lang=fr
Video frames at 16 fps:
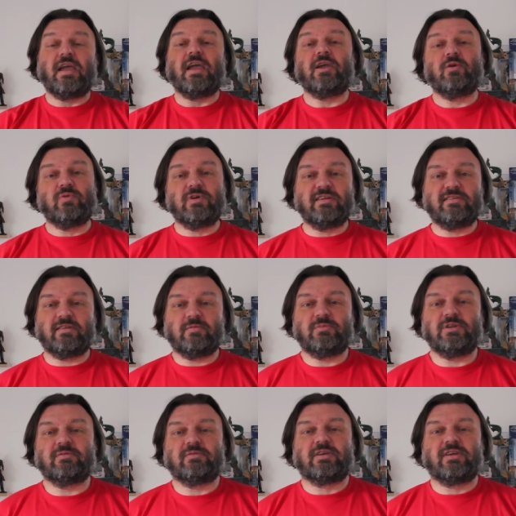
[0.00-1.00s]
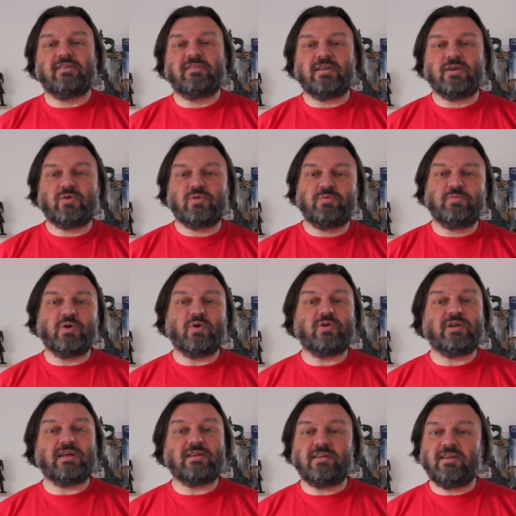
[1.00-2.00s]
Et oui les amis, Kizako
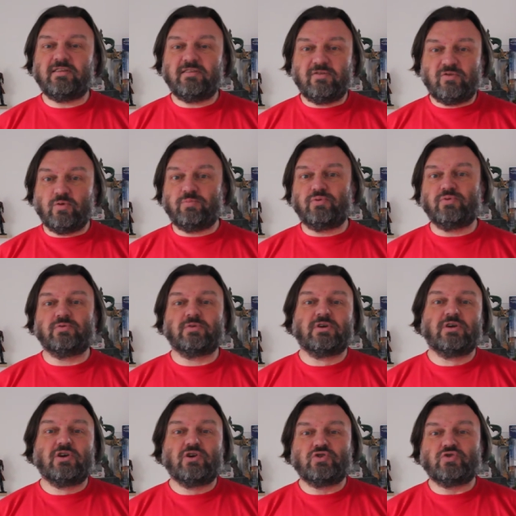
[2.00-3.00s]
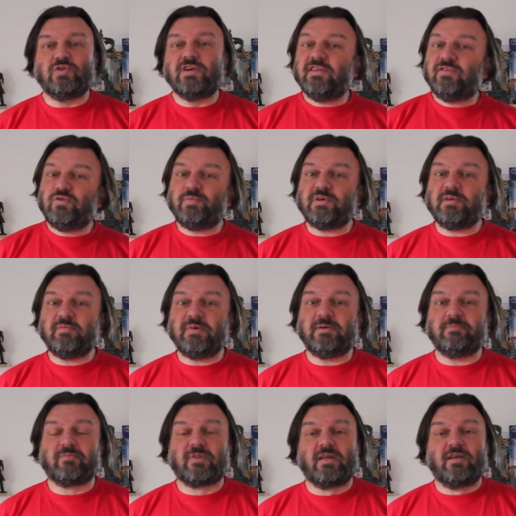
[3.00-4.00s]
numéro 4 n'existe plus. Je l'ai
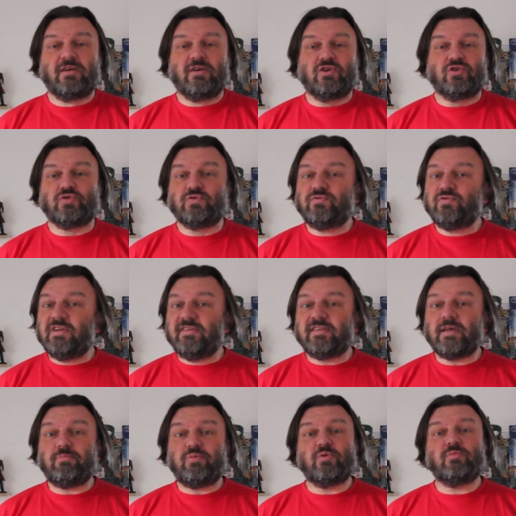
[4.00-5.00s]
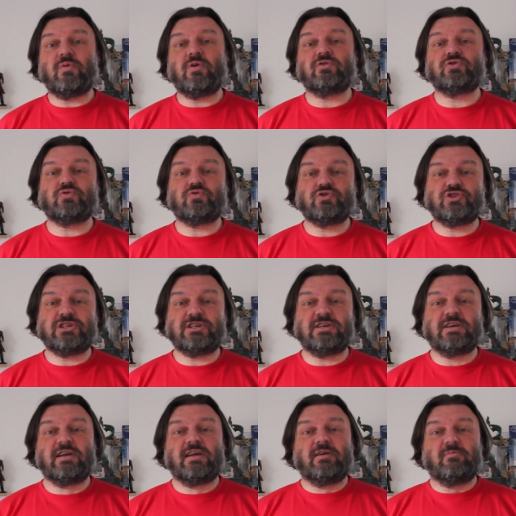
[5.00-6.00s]
supprimé. Je voulais simplement
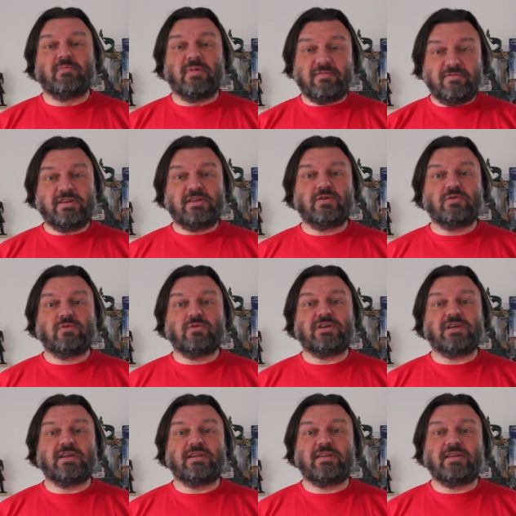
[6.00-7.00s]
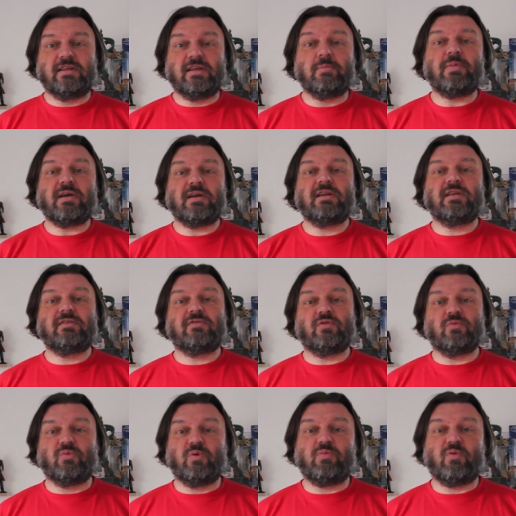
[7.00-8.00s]
changer ma vidéo qui était épinglée
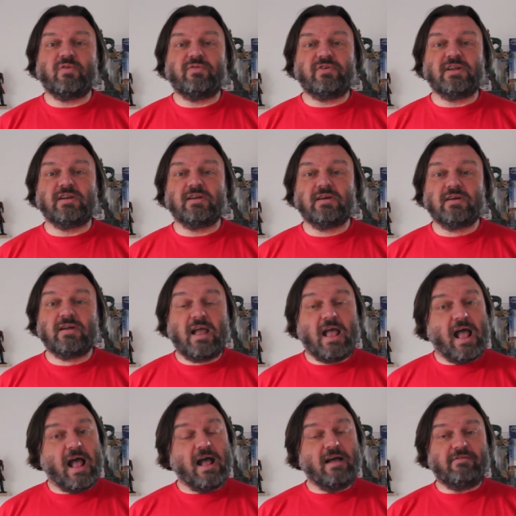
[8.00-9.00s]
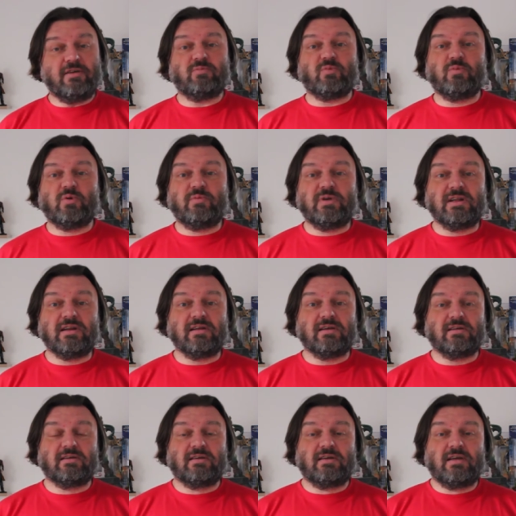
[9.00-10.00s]
sur mon profil avec mon mobile.
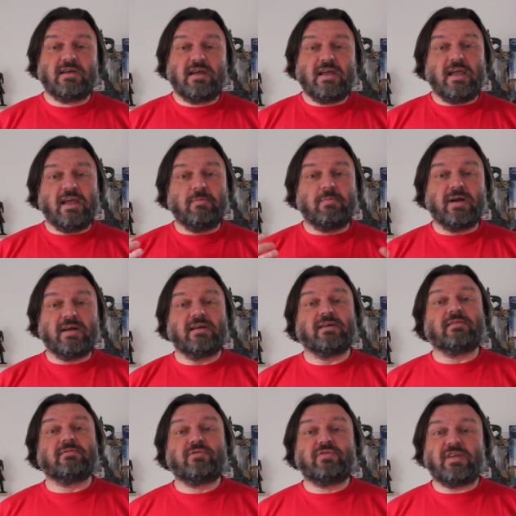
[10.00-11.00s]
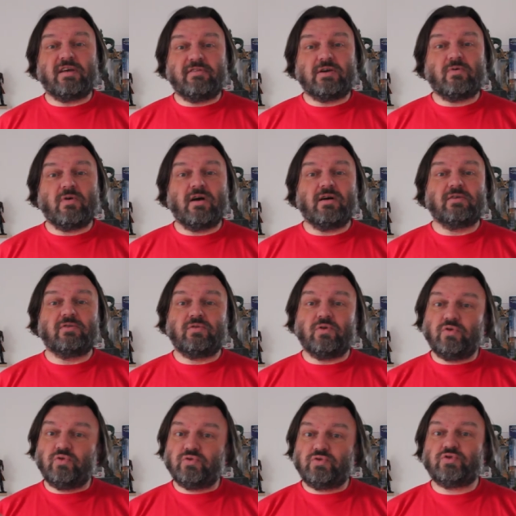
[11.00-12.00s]
Et eh ben, vous savez quoi
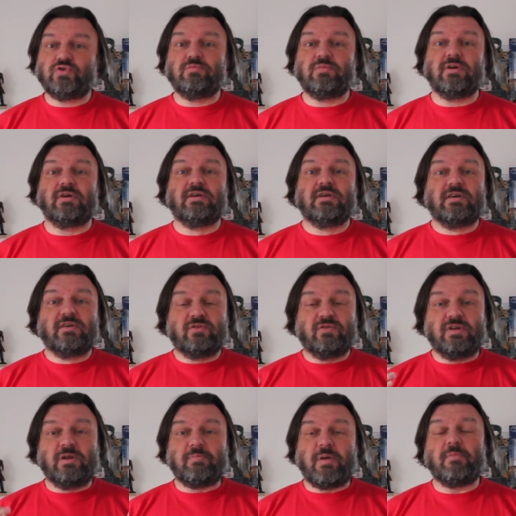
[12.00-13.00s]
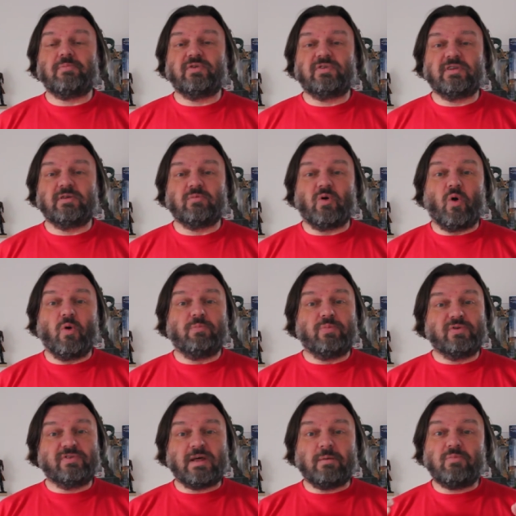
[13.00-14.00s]
Sur YouTube, ce n'est pas possible. On
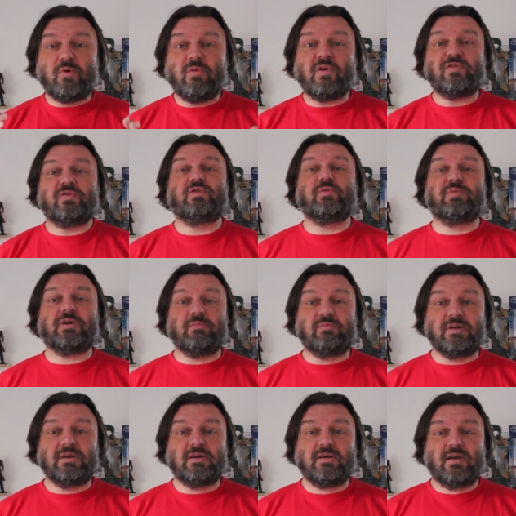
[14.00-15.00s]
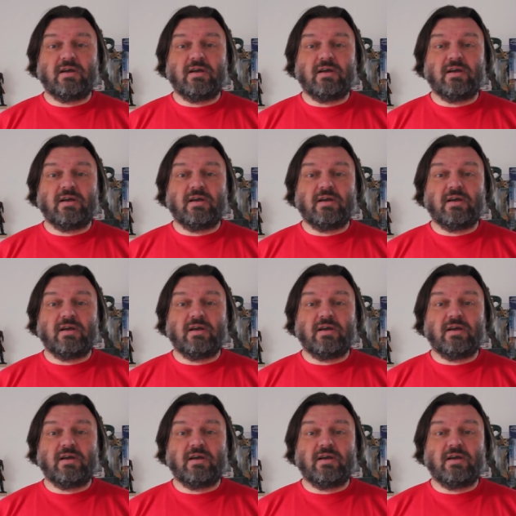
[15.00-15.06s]
peut simplement supprimer.